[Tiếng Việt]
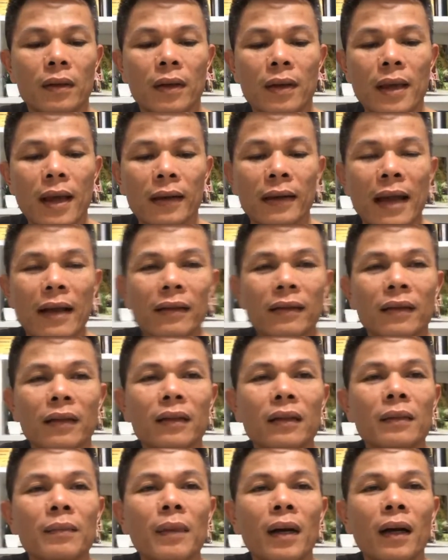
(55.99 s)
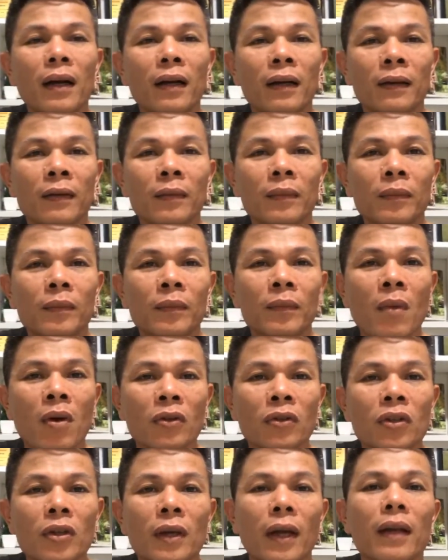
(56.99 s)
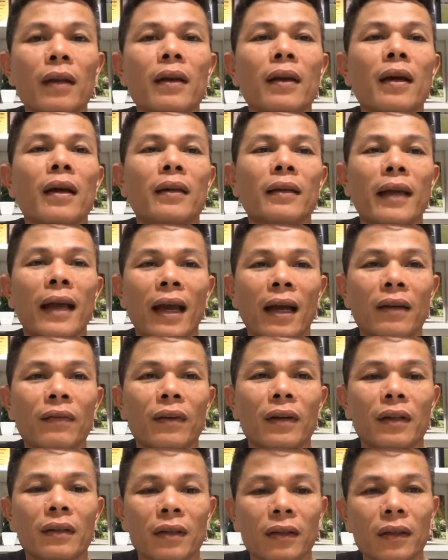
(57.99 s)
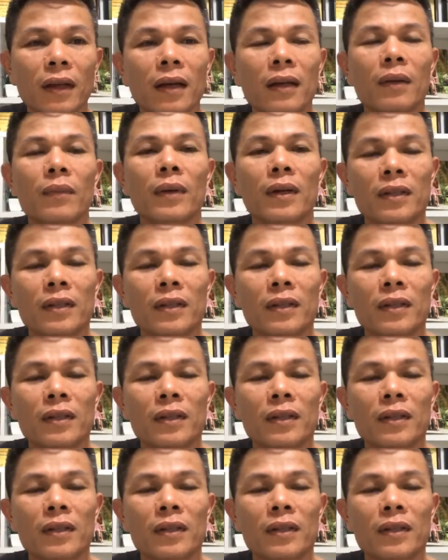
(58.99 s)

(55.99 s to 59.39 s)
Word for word: dễ dàng đạt những ước mơ hơn một suy nghĩ nó đơn giản và nó thực tế